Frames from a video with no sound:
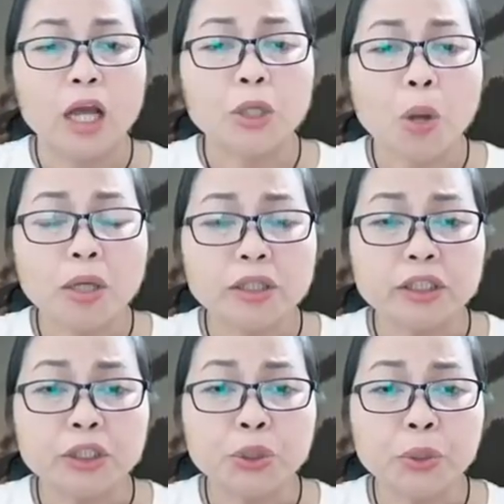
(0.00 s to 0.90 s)
Con
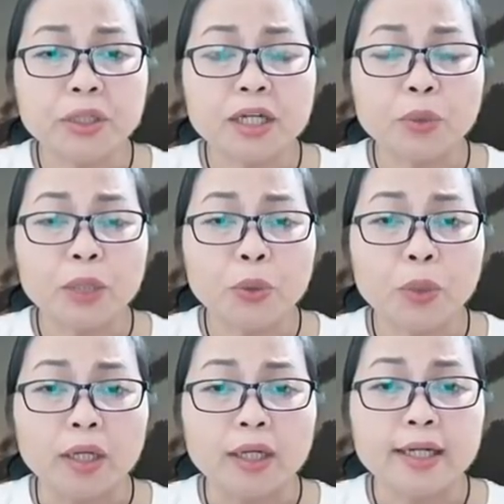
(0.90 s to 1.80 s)
người suốt đời quanh
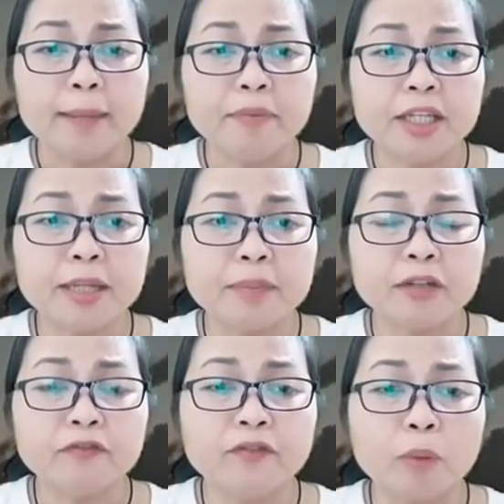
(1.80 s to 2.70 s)
quẩn đắm chìm
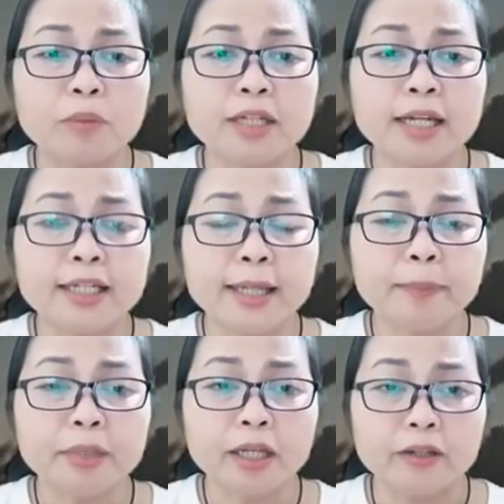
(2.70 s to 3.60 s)
trong vòng tranh chấp
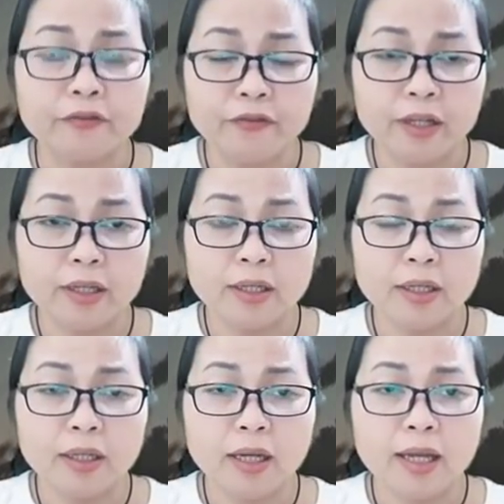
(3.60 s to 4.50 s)
thị phi.
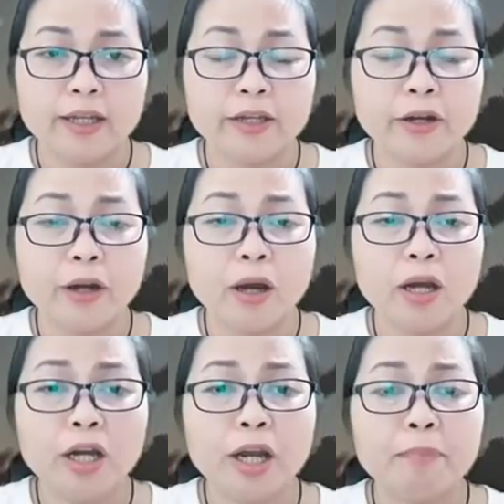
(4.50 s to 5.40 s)
Do đó,
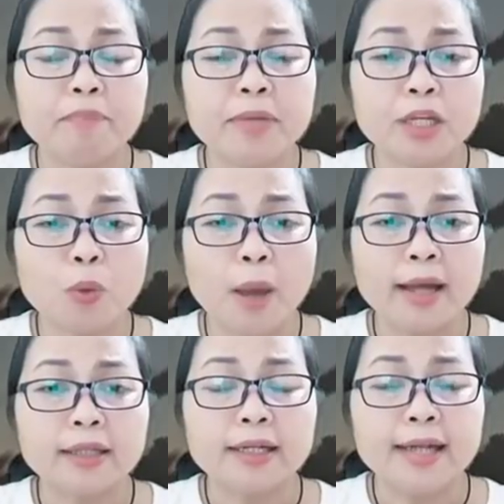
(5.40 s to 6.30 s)
bi
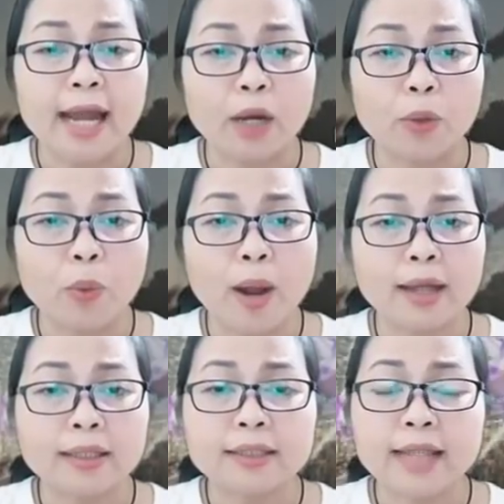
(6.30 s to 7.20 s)
quan, lạc
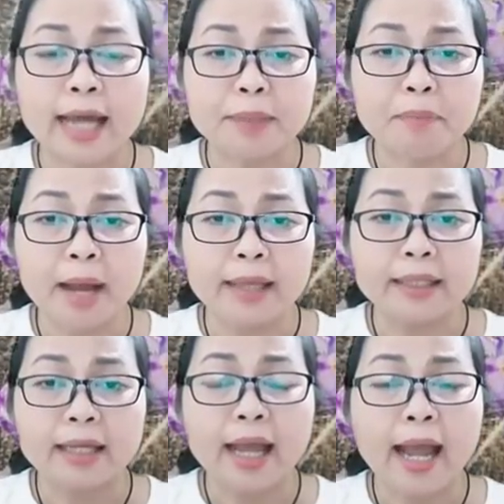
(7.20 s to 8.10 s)
quan, thành bại,
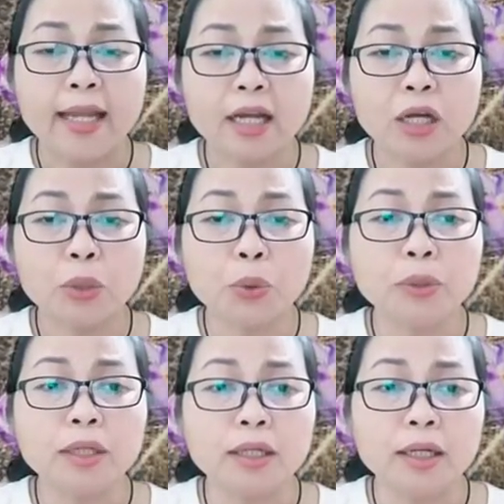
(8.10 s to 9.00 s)
ái ân của
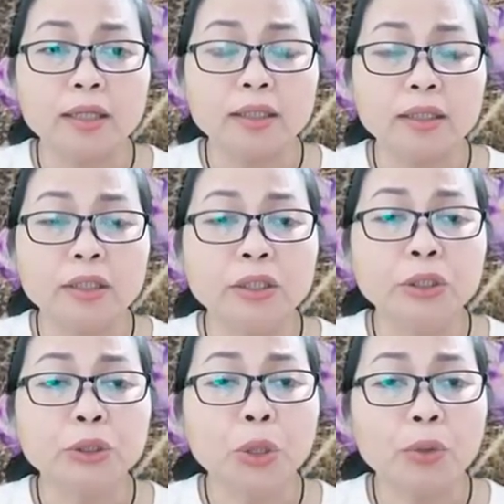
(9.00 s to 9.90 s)
tình đời được
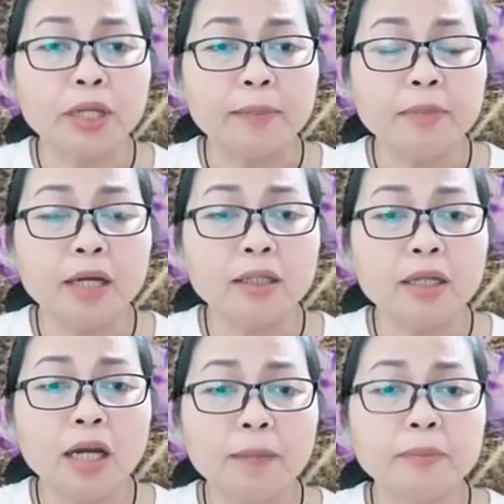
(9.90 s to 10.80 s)
tô điểm lên
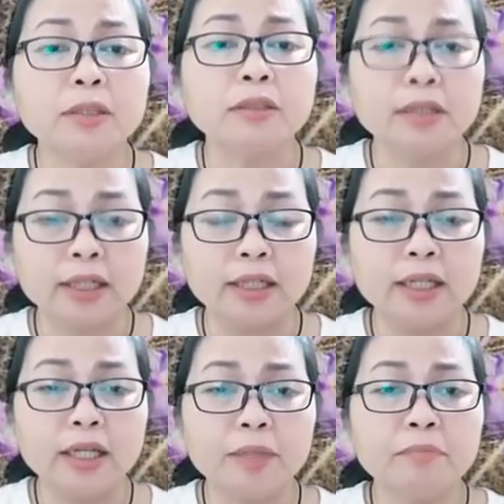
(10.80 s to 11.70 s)
lớp tự
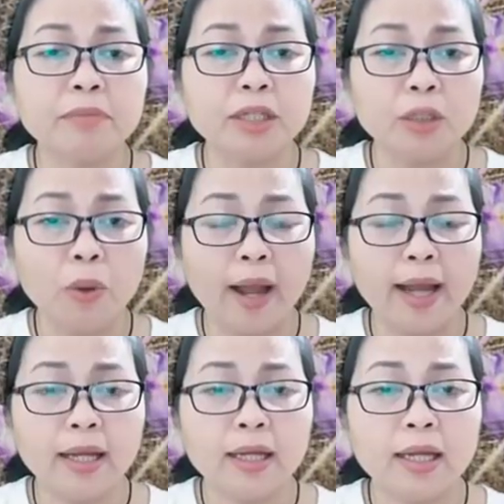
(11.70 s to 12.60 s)
kỷ, mỹ hóa,